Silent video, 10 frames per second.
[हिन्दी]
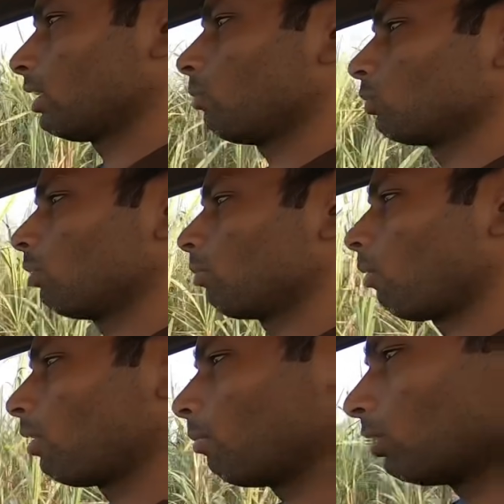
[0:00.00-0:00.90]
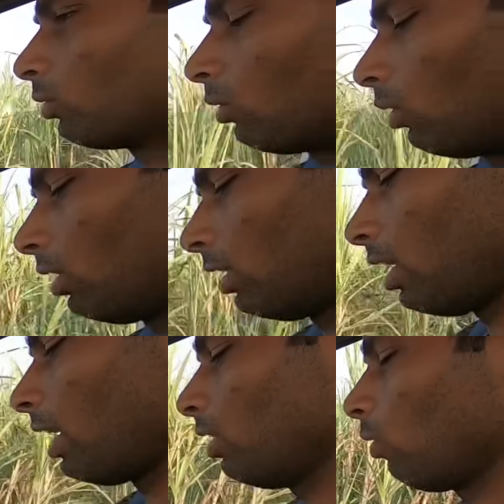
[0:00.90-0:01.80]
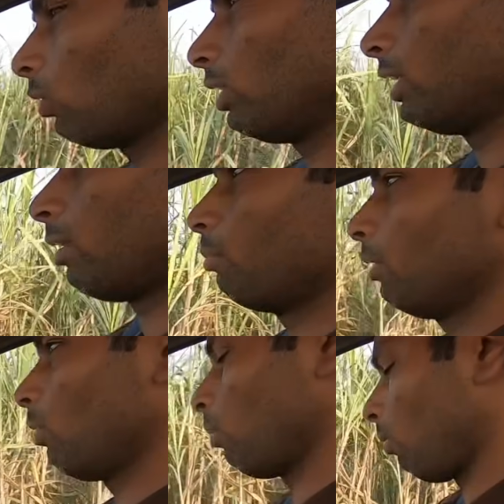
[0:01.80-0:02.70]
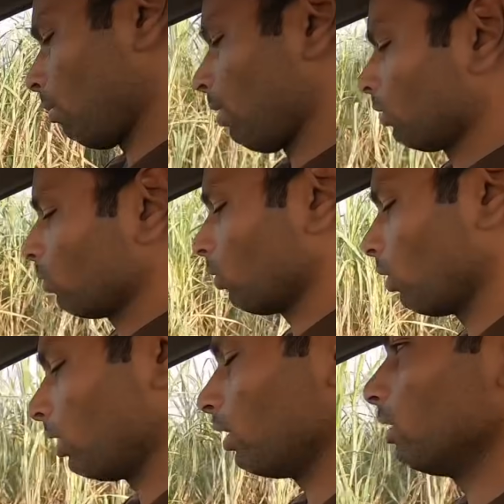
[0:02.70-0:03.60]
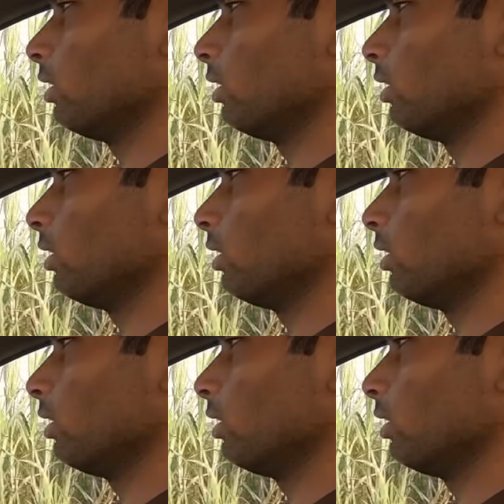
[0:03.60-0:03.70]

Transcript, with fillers: तब उसमें प्रॉब्लम महसूस हो रही थी गाड़ी ऑन थी तब भी वो प्रॉब्लम महसूस हो रही थी